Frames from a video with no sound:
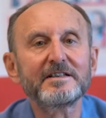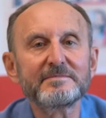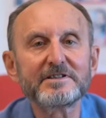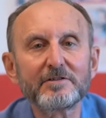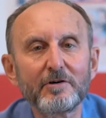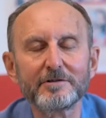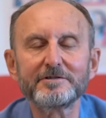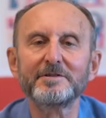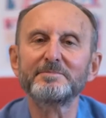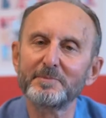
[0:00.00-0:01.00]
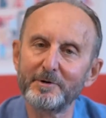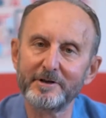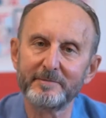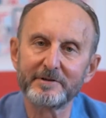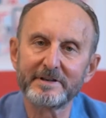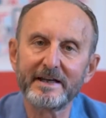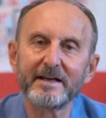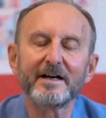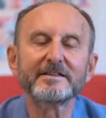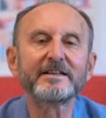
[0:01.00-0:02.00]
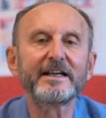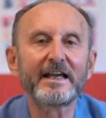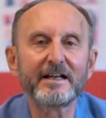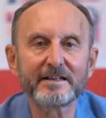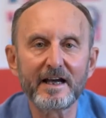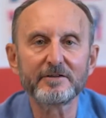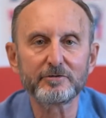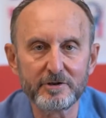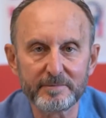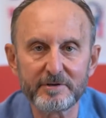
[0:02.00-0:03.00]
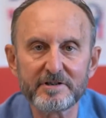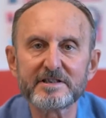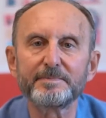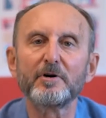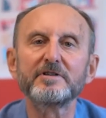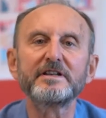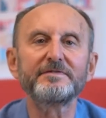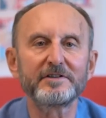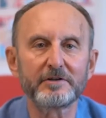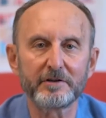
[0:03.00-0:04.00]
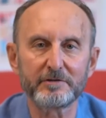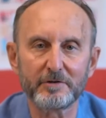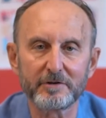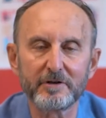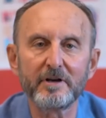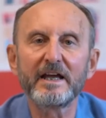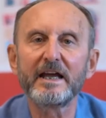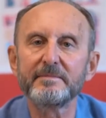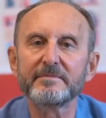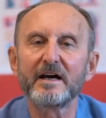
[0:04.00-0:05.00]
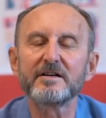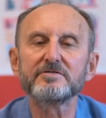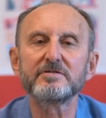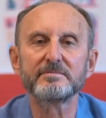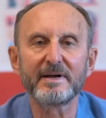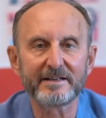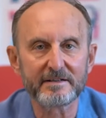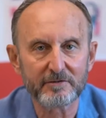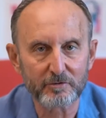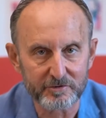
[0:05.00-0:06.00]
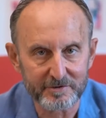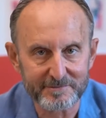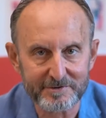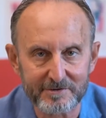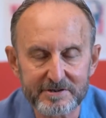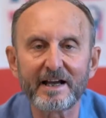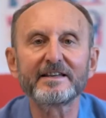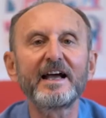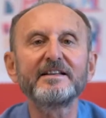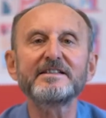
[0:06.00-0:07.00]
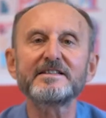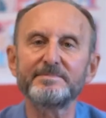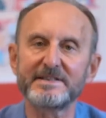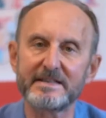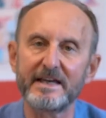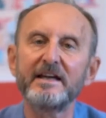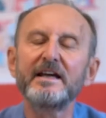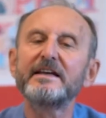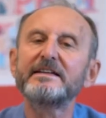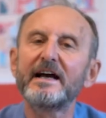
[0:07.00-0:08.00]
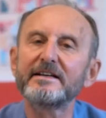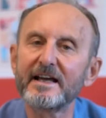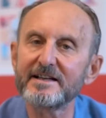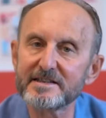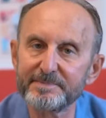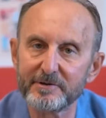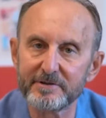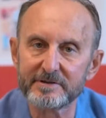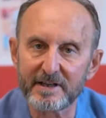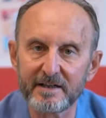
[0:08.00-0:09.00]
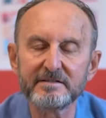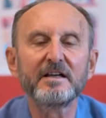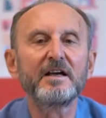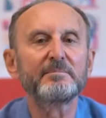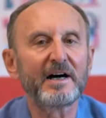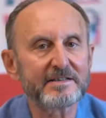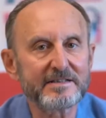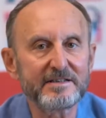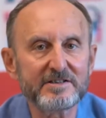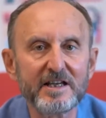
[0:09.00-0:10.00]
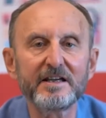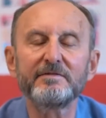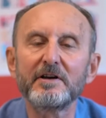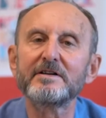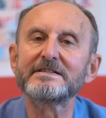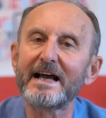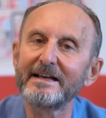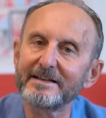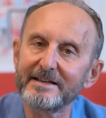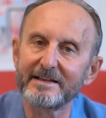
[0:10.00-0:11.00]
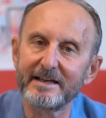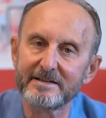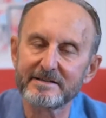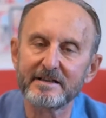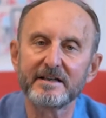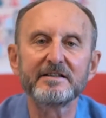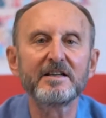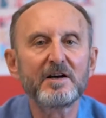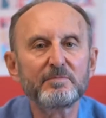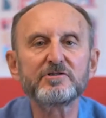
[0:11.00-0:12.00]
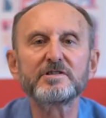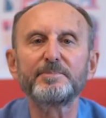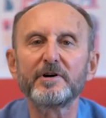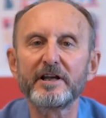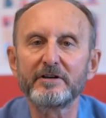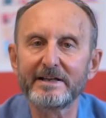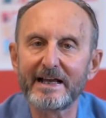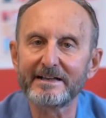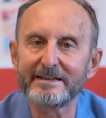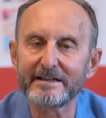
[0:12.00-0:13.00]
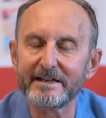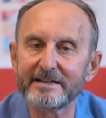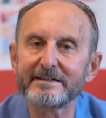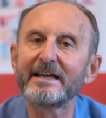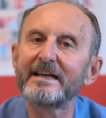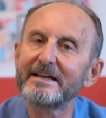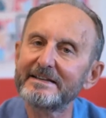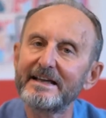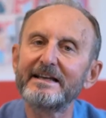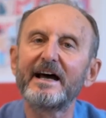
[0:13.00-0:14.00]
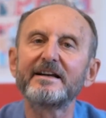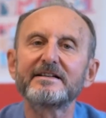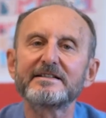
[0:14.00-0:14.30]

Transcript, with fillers: Kırmızı Koltuğun bu bölümünde Adana Yelken Kulübü Sportif Direktörü Emrah Sürmen konuğumuz olacak. Kendisi bize yelken sporundan bahsedecek ve özellikle gençlerin bu spora yöneldiklerinde neler